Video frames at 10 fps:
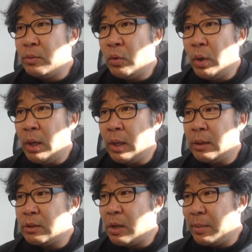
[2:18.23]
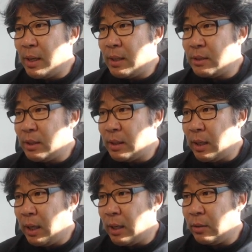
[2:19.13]
여기 처마가
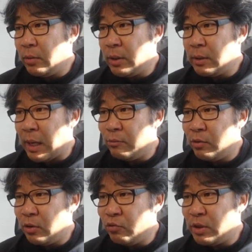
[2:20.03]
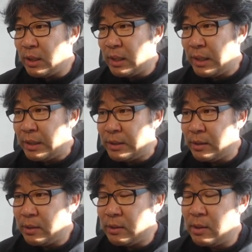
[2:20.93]
있으니까 여기 나무가 유지가 되는 거죠
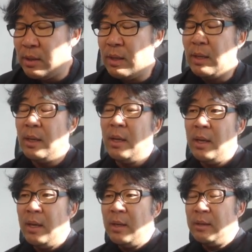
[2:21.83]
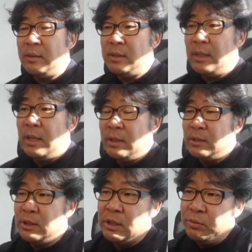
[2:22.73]
그래서 이제 예를
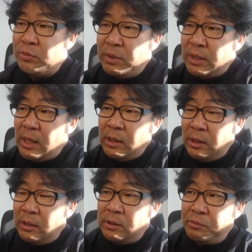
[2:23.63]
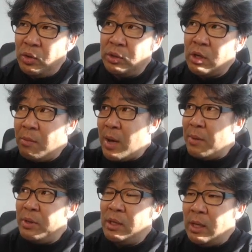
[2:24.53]
들어서 지붕 밑에 있는 뭐 처마
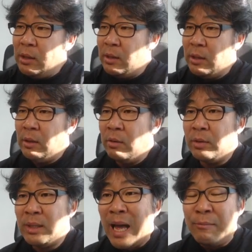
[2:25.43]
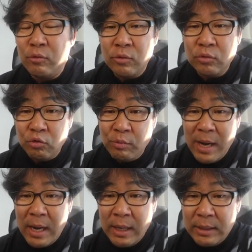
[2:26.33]
밑에 있는 거는 나무
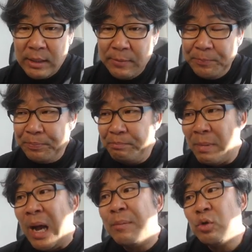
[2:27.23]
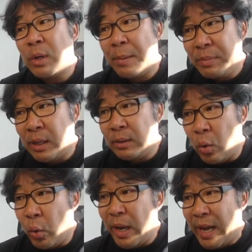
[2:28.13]
루바를 마감을 좀 합니다.
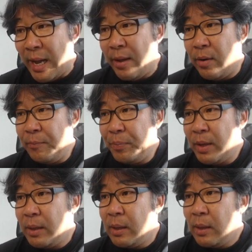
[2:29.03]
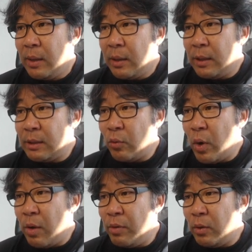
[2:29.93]
오래 가요. 근데 이제
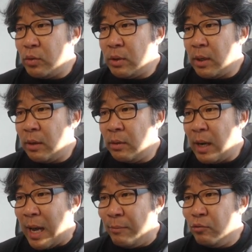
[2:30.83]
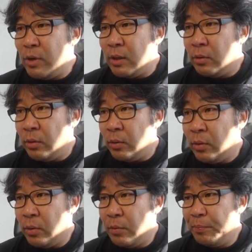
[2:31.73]
외부에 노출된 건
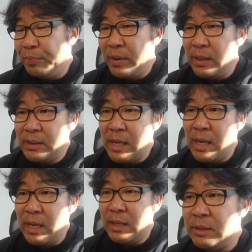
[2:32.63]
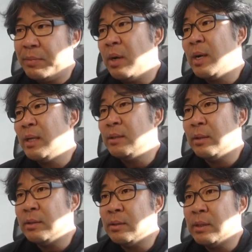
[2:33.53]
아무래도 색깔이 변하죠.
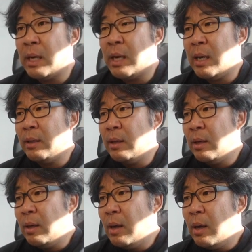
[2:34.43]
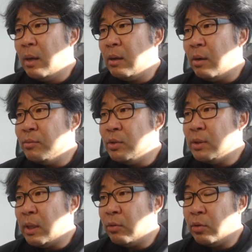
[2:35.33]
그래서 약간
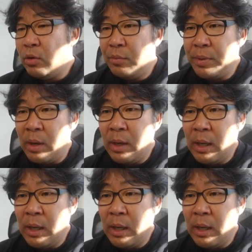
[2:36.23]
검은색으로 변화가